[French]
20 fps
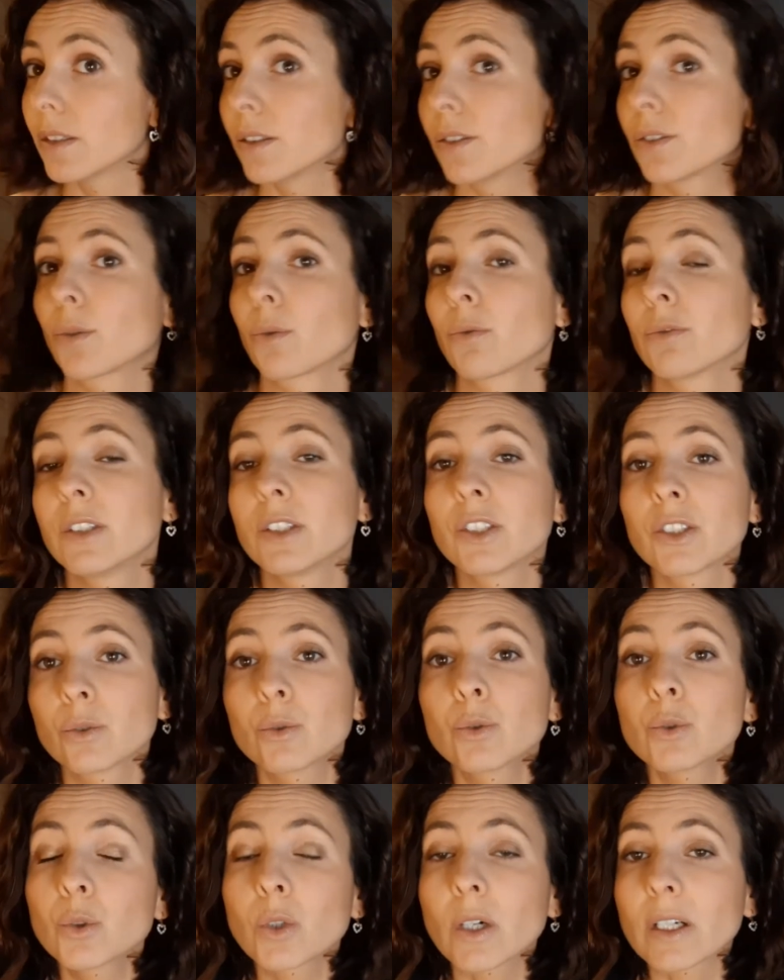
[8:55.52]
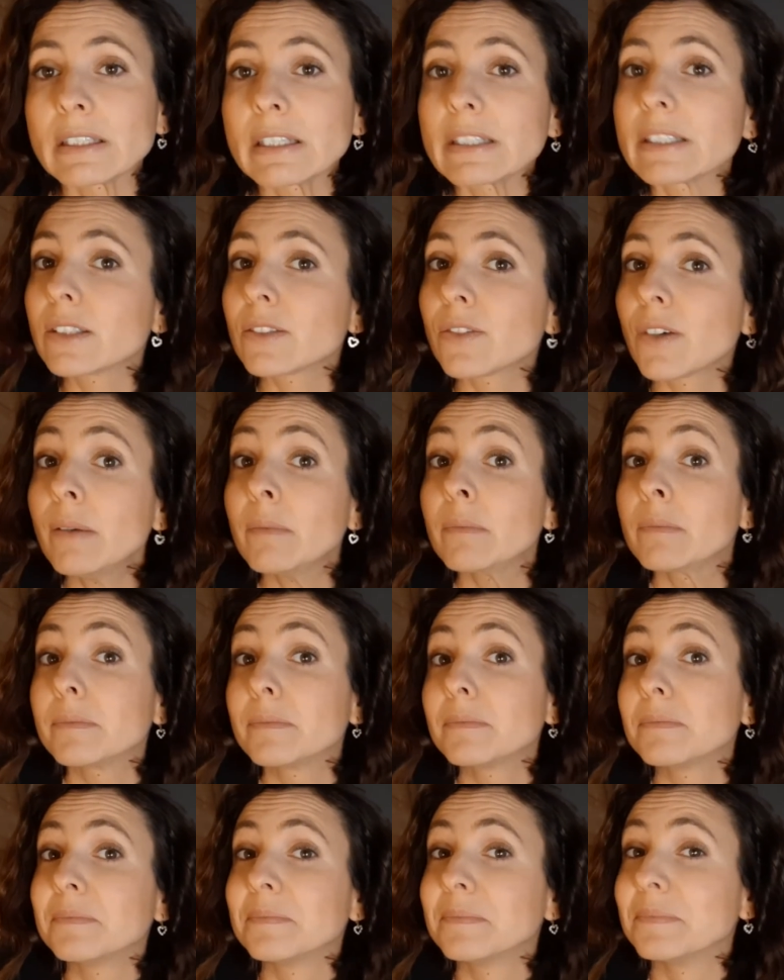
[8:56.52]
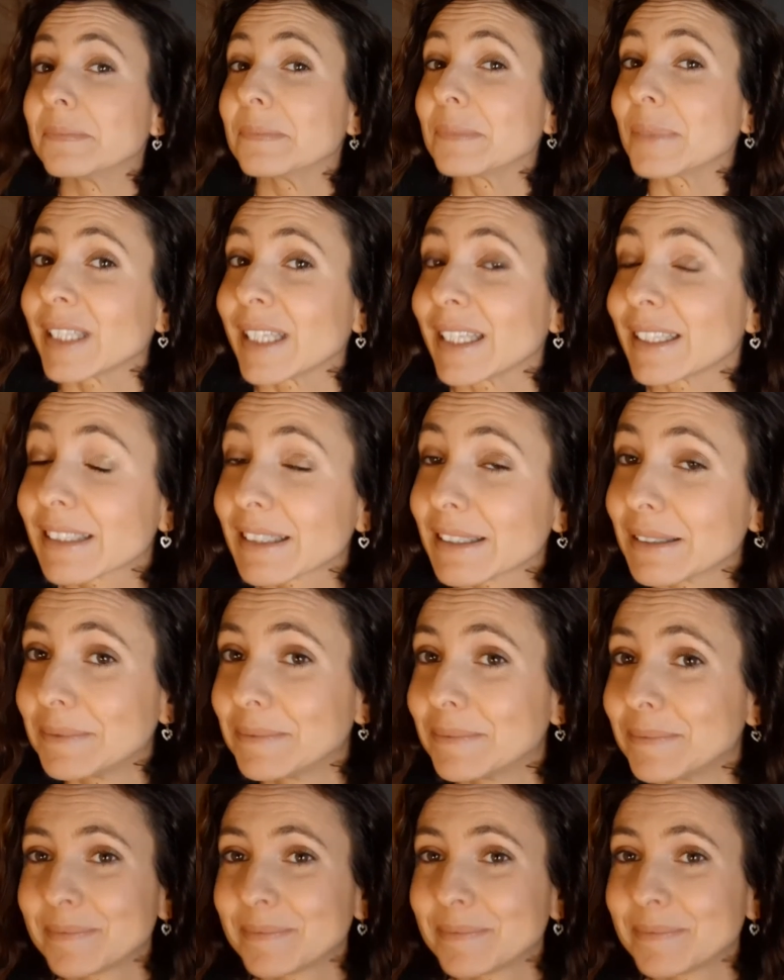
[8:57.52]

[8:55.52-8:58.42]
Est-ce qu'on est toujours insatisfait Peut-être.